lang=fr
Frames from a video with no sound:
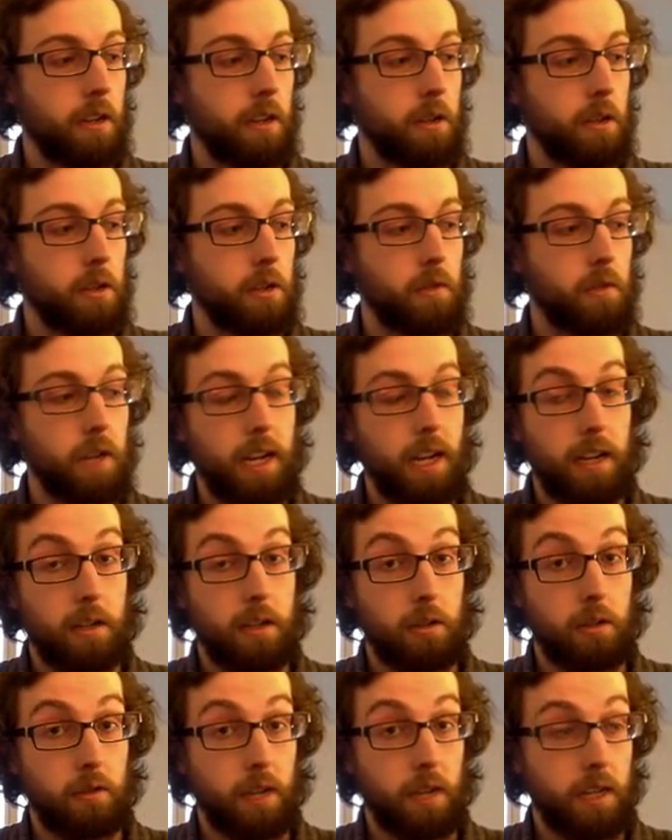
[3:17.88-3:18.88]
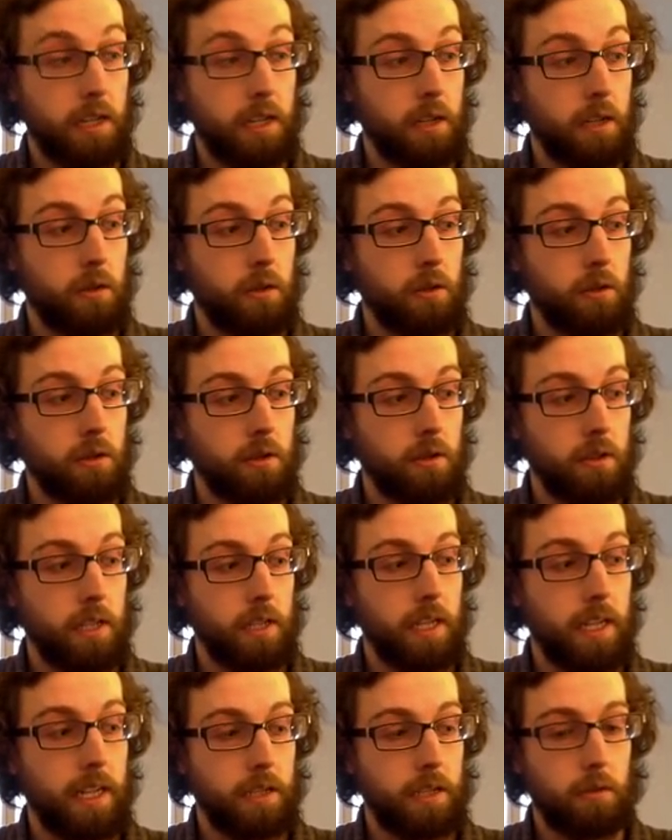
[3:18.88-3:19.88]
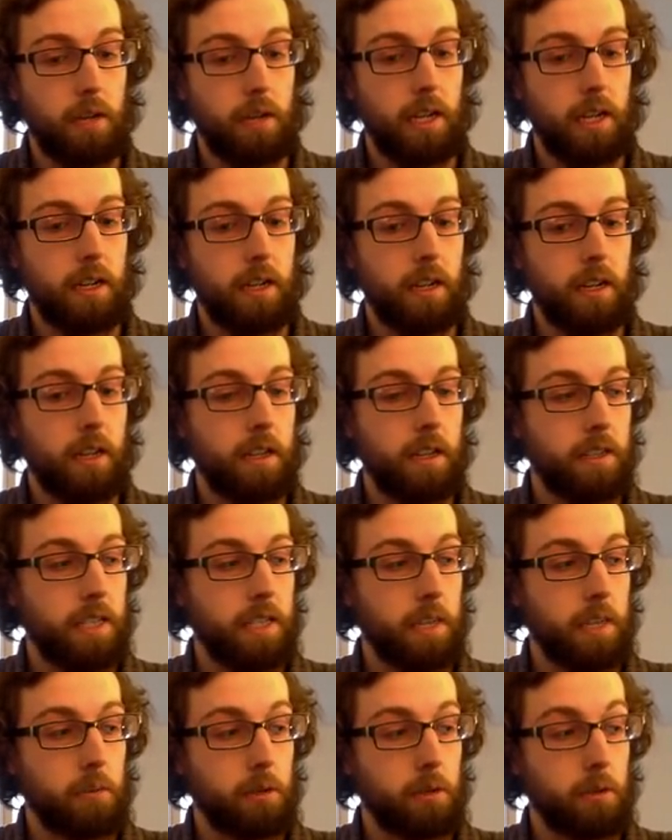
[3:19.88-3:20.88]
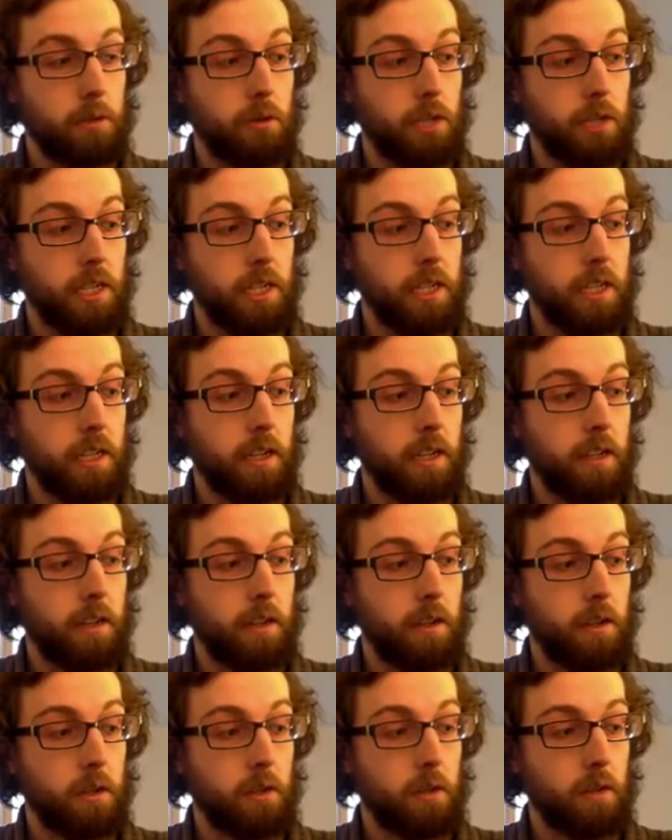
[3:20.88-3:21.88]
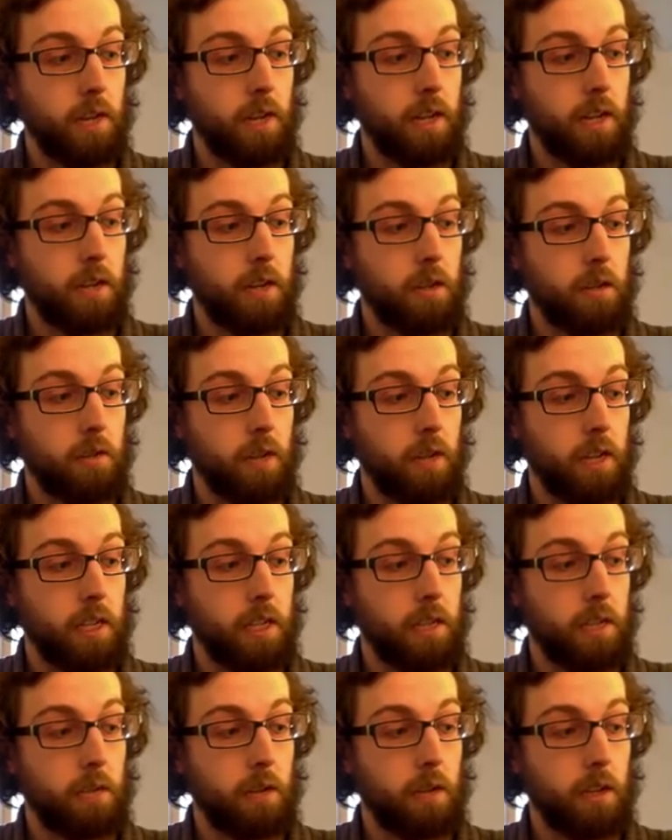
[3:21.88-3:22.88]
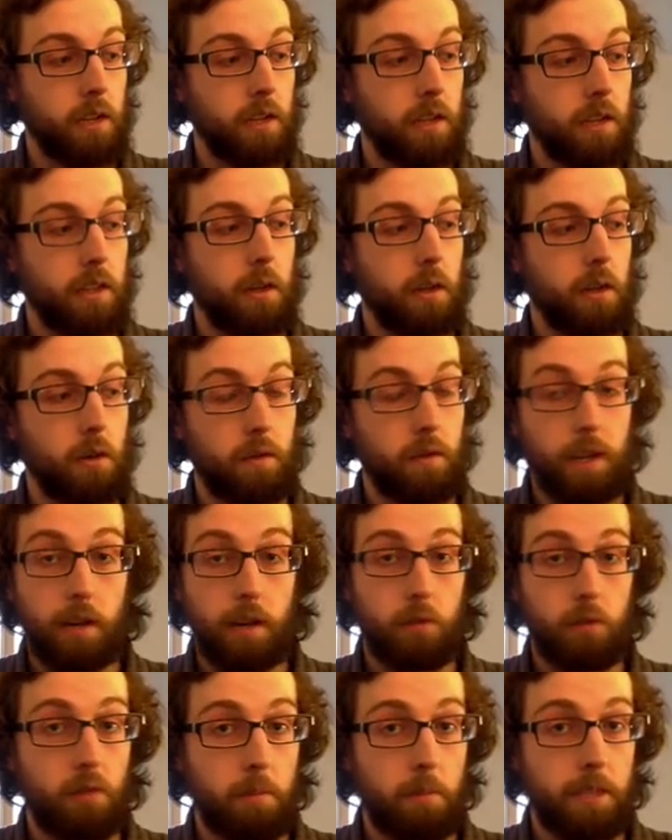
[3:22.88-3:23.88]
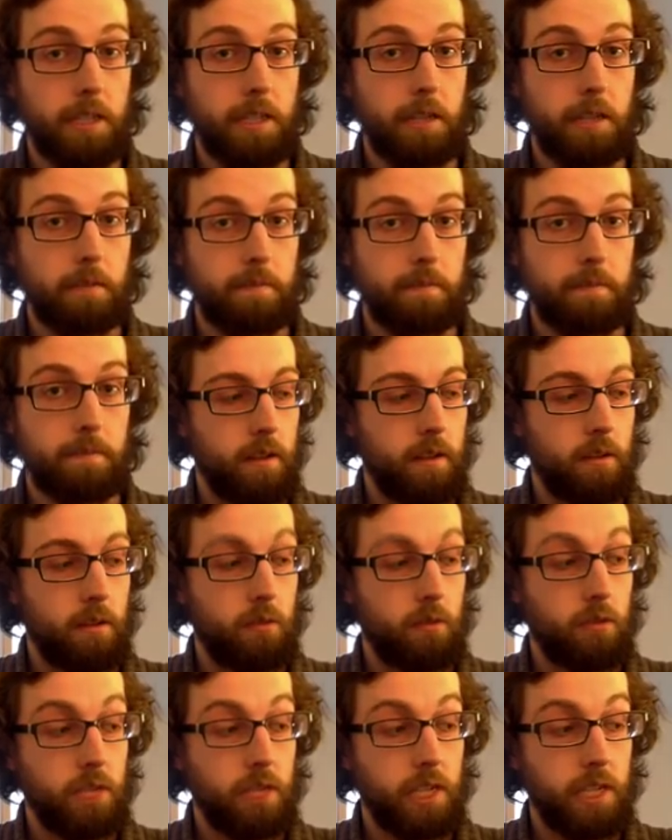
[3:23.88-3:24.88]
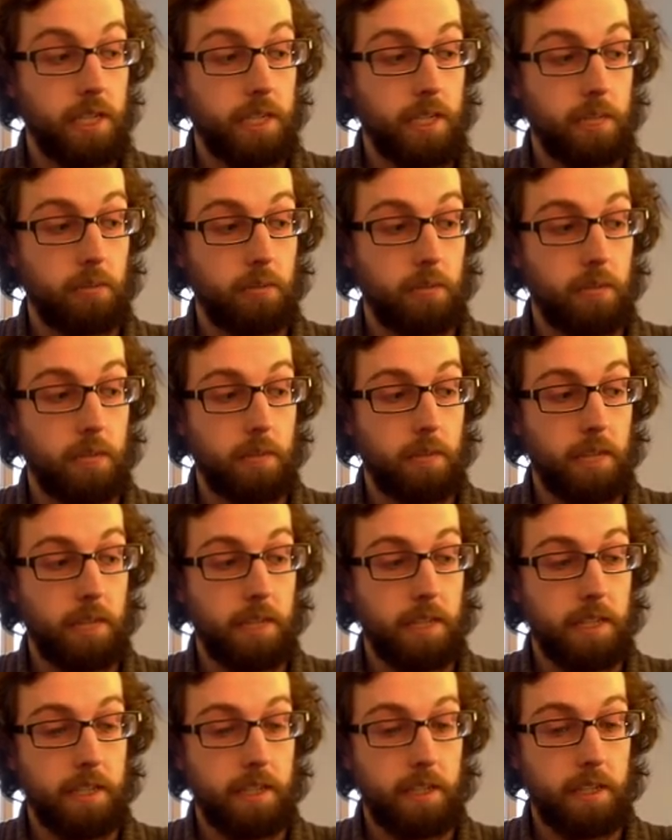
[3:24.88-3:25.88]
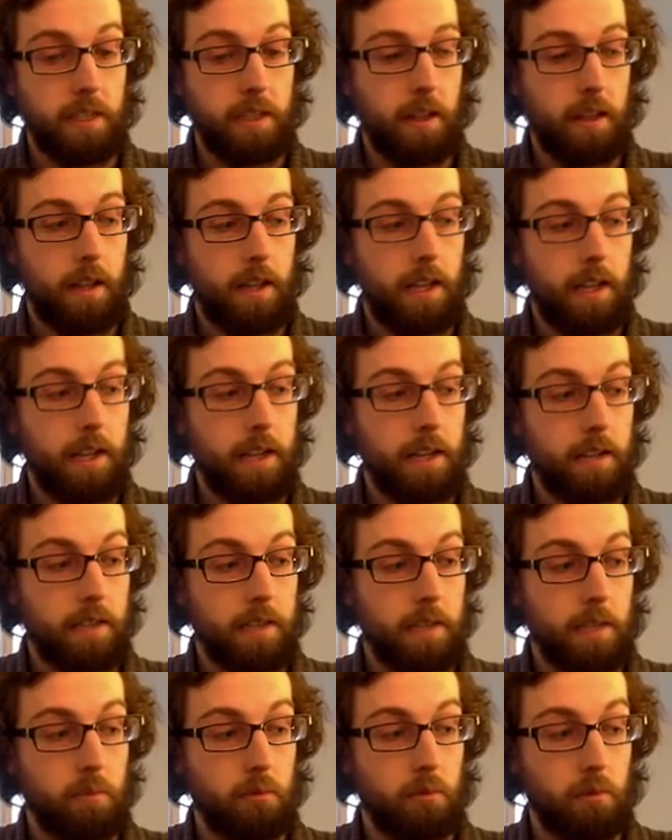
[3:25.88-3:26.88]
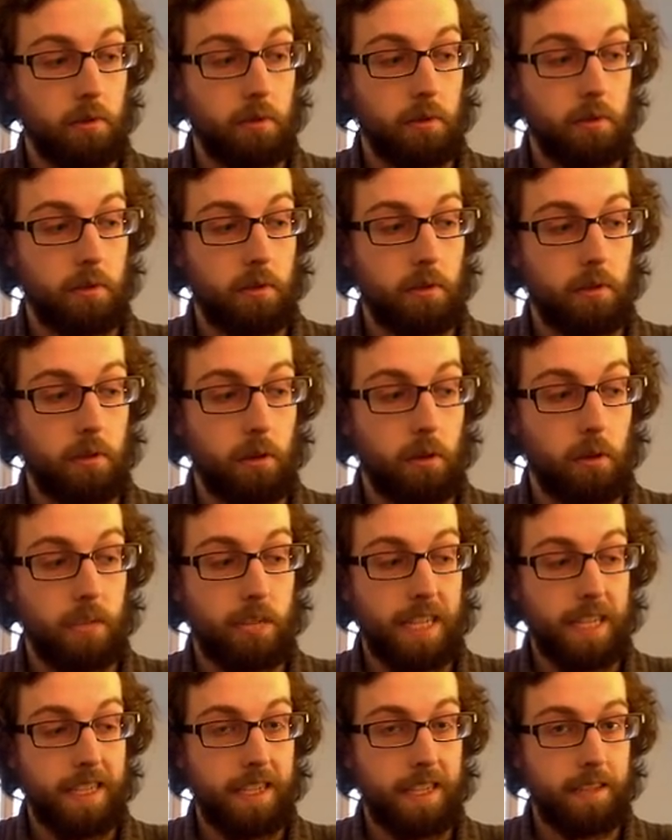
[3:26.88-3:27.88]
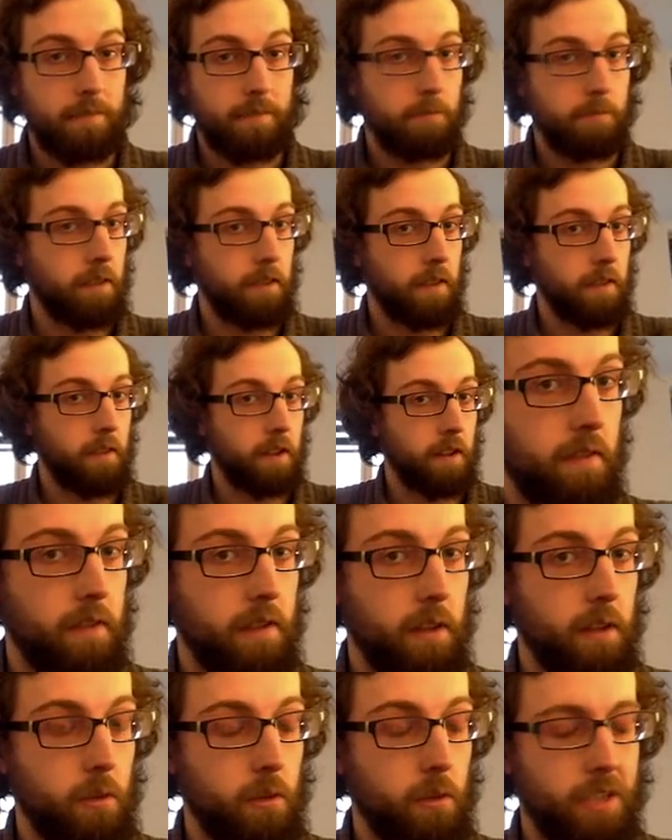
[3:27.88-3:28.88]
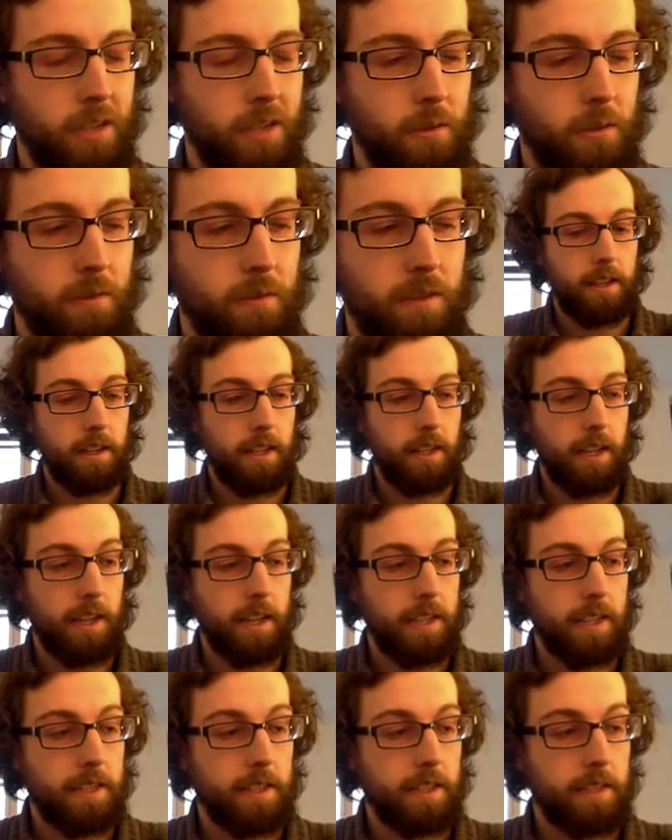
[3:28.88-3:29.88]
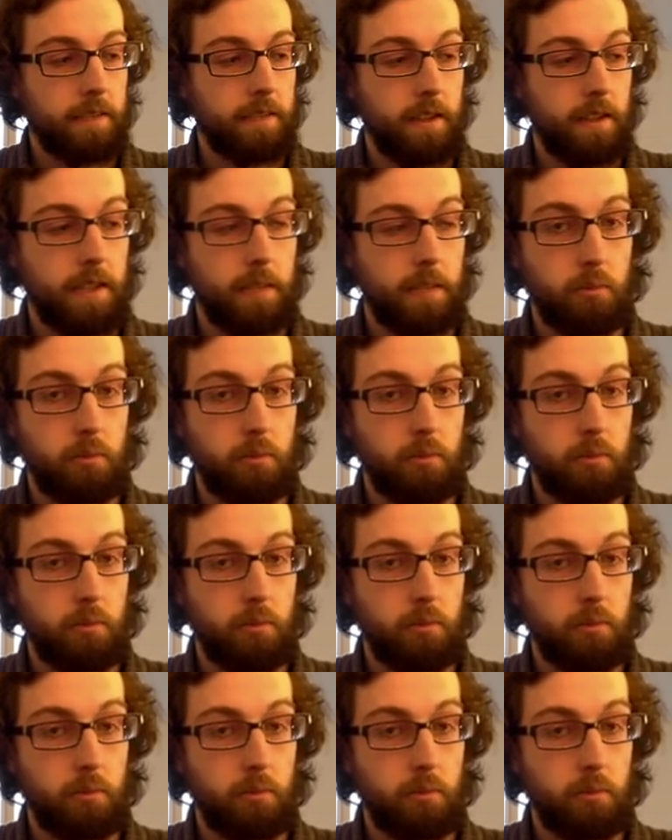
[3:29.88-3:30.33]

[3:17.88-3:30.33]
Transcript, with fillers: que je vais là, que je fais un clic gauche, il reste là. Si j'appuie sur G, que je vais là, que je fais un clic droit, il revient à l'endroit précédent. Donc G, c'est pour déplacer. R, c'est pour rotater, faire, faire une rotation. Et S, c'est